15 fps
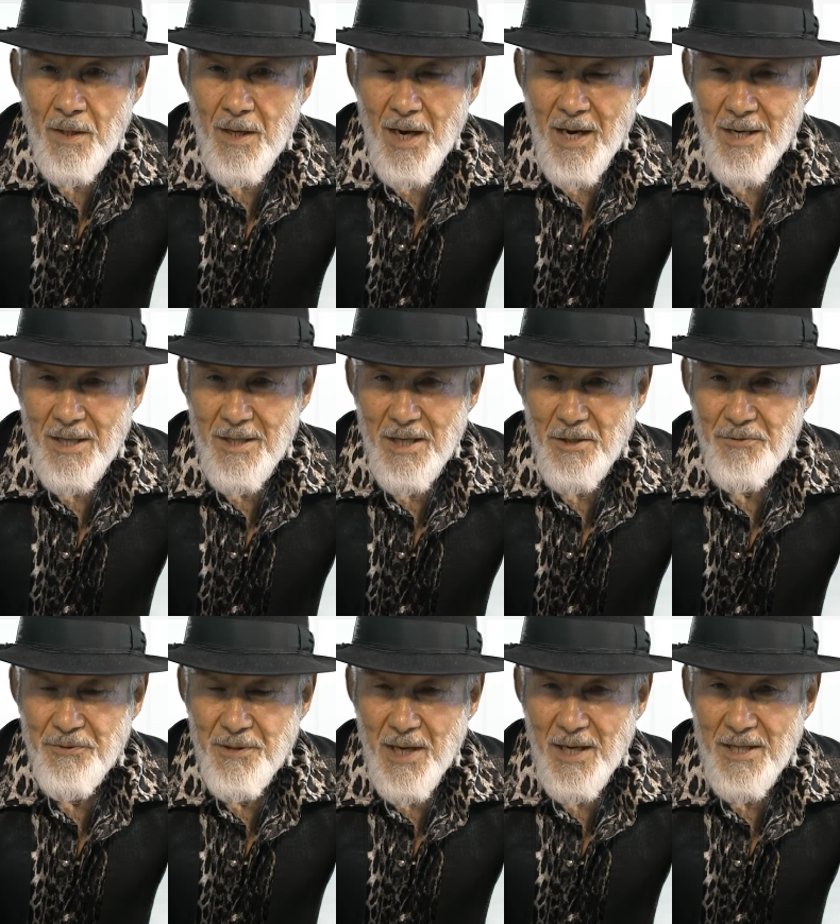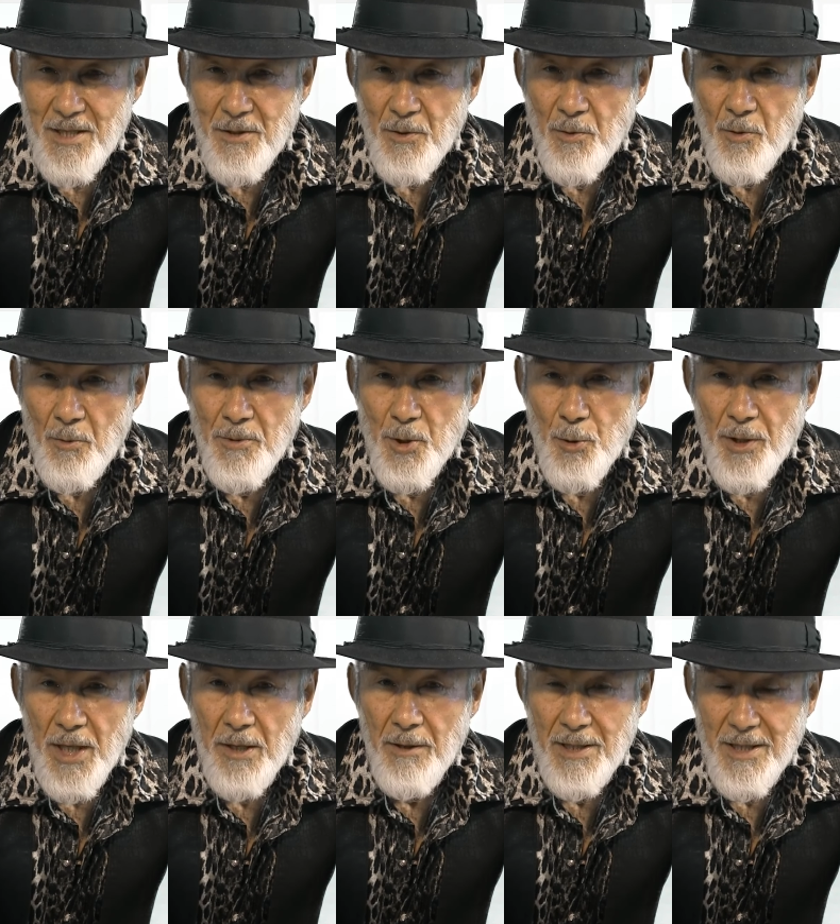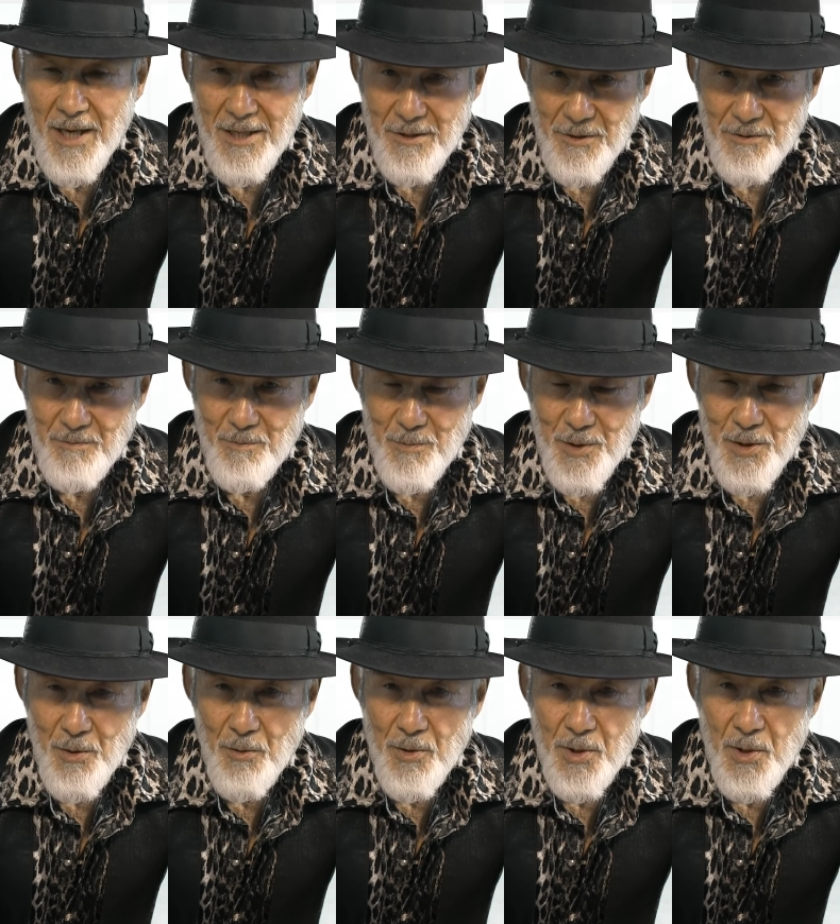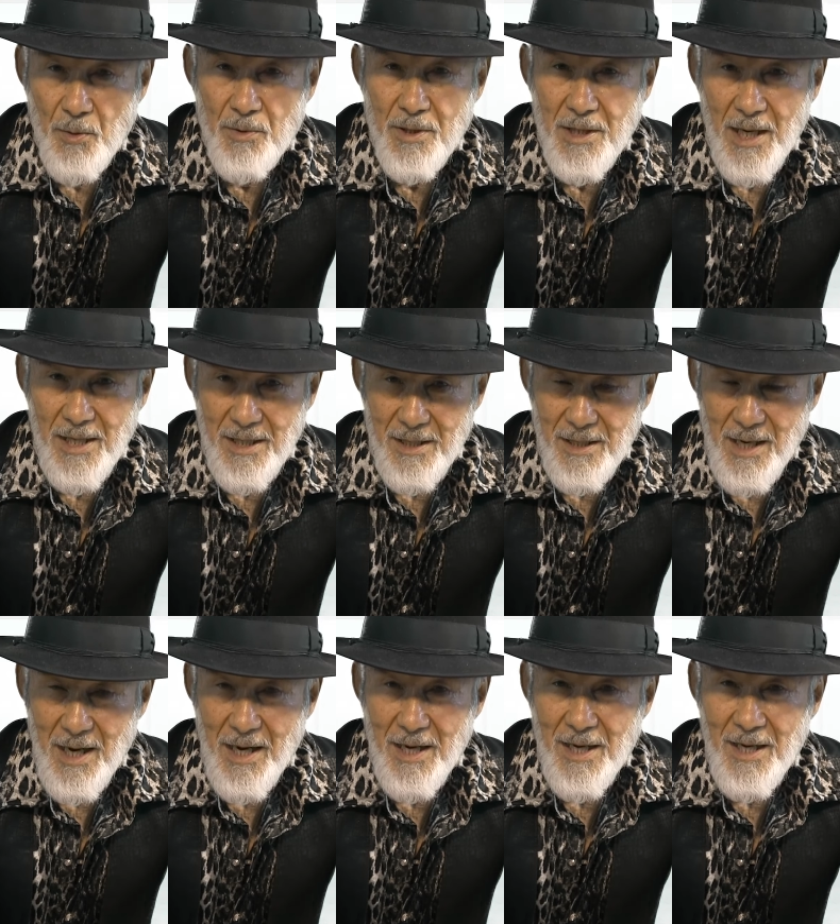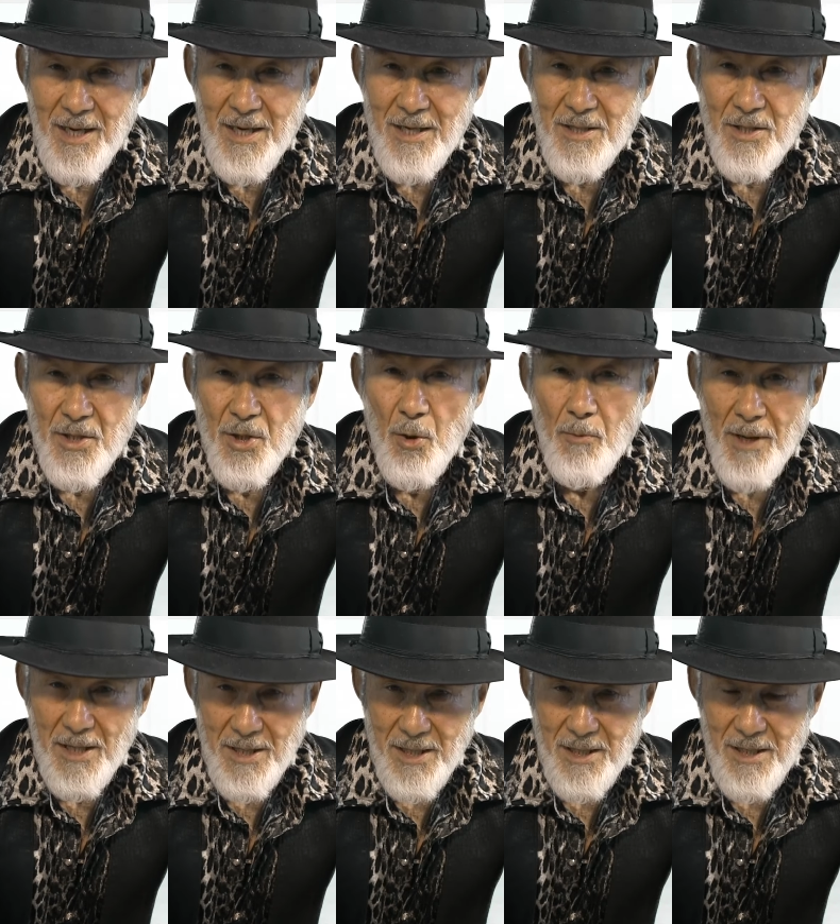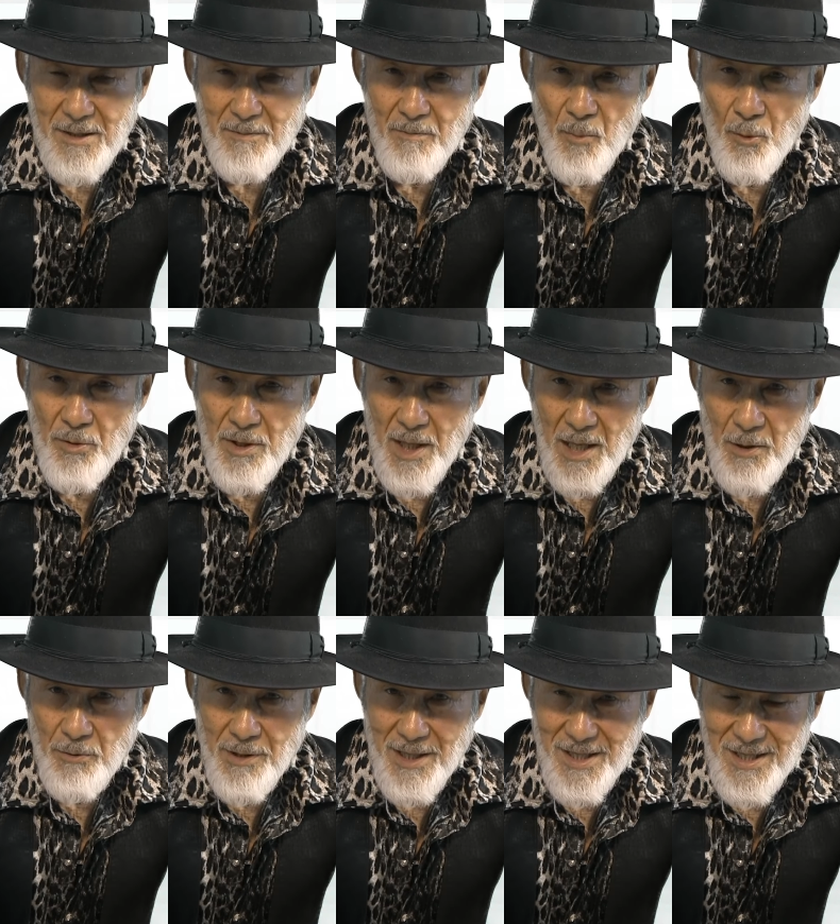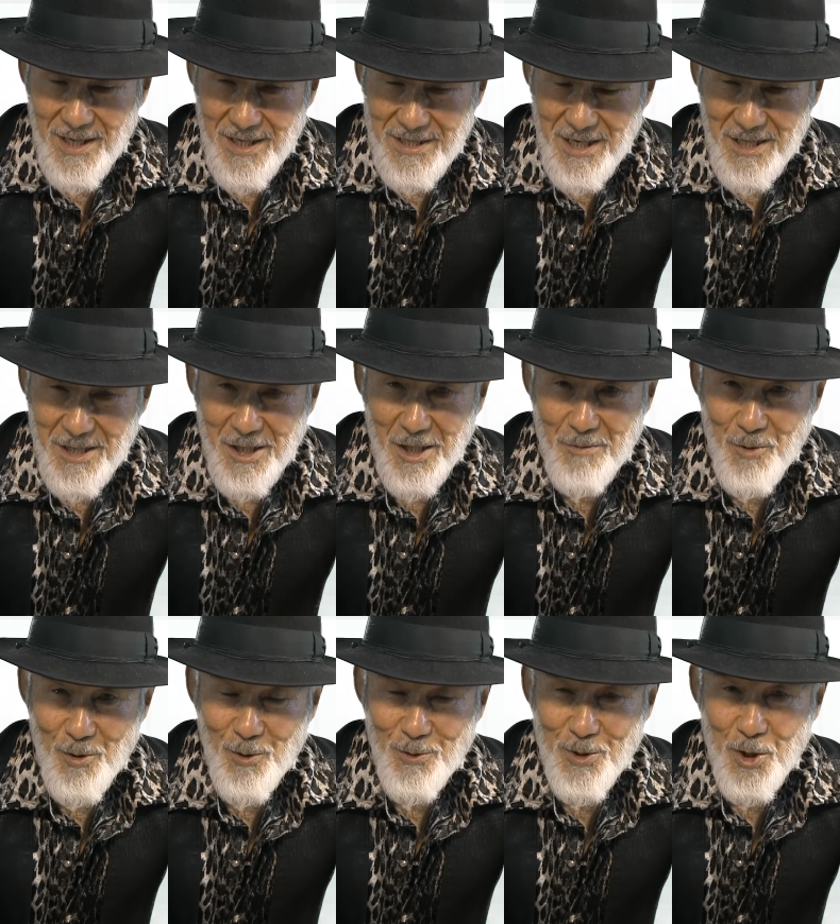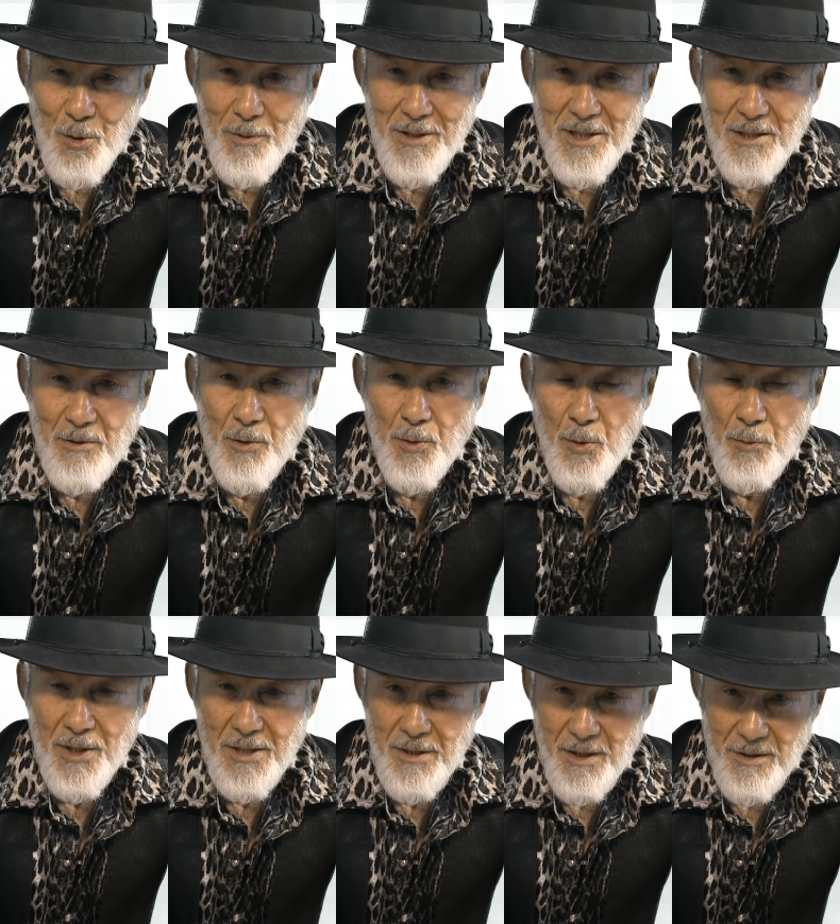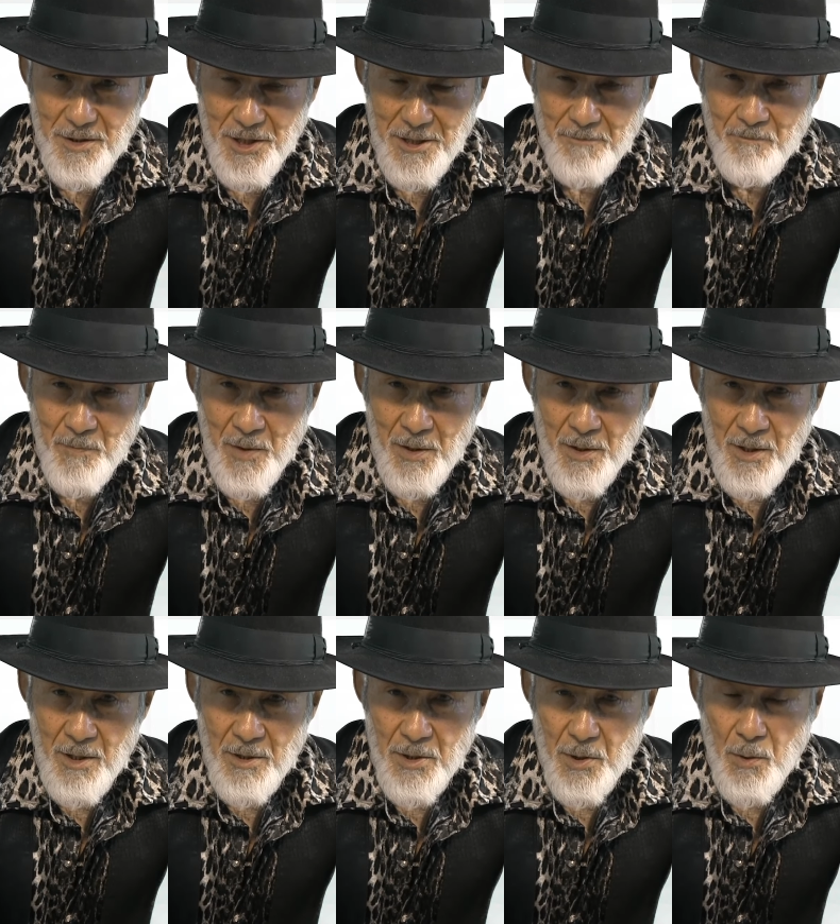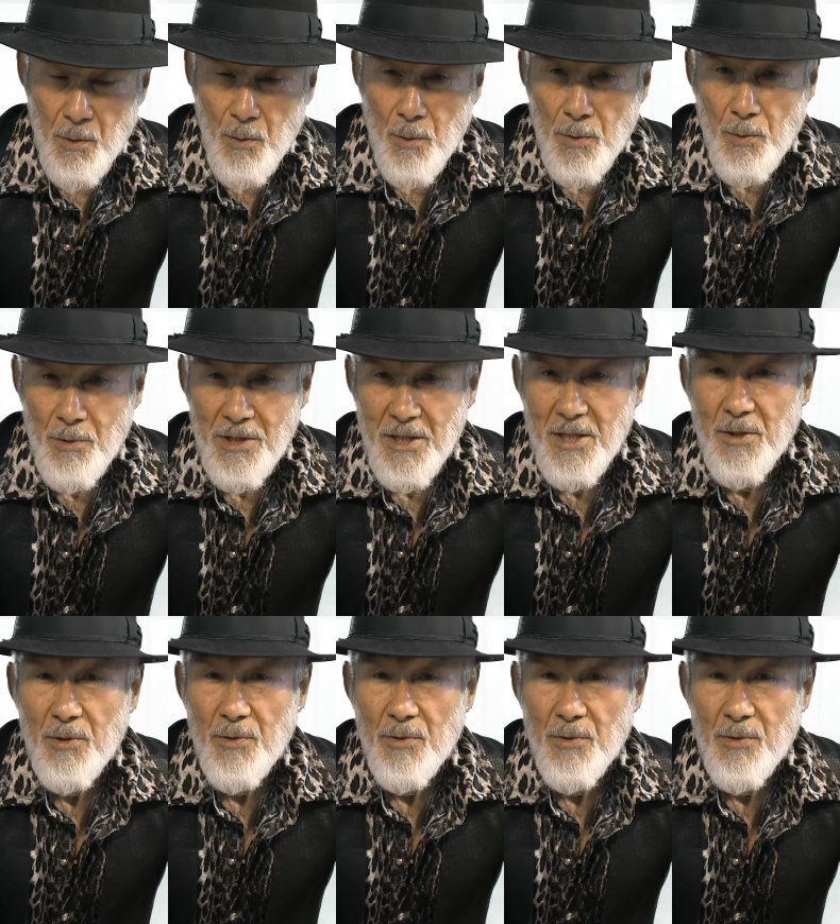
あなたに深い喜びと平安を与える、その存在がそばに、問題のただ中にあっても、そばにいることを忘れずに、そのことに気づ